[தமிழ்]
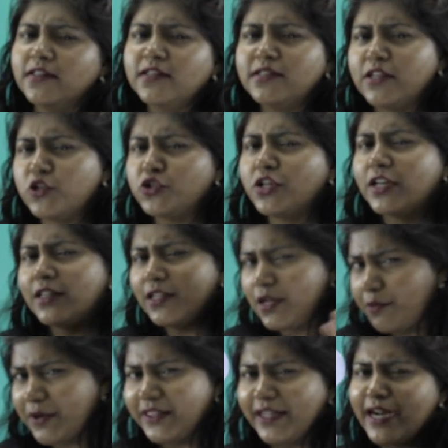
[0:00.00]
இந்த செஷன்றதை
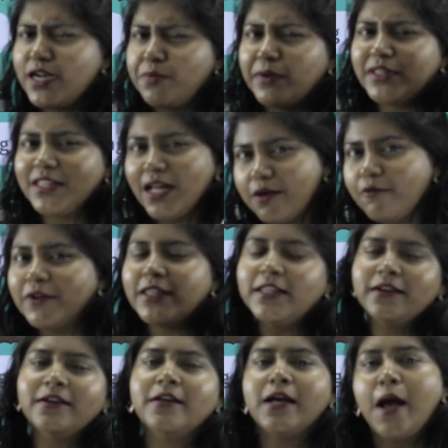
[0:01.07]
நம்ம இந்த ரெண்டு பற்றி தான் நம்ம
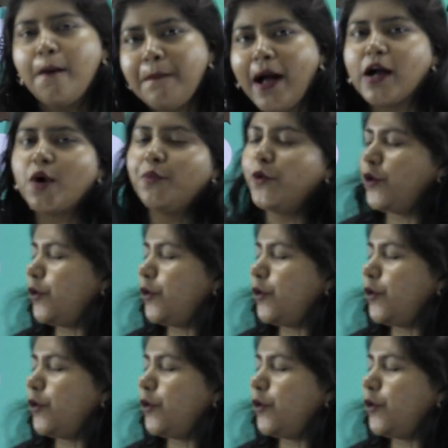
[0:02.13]
வந்து பார்க்க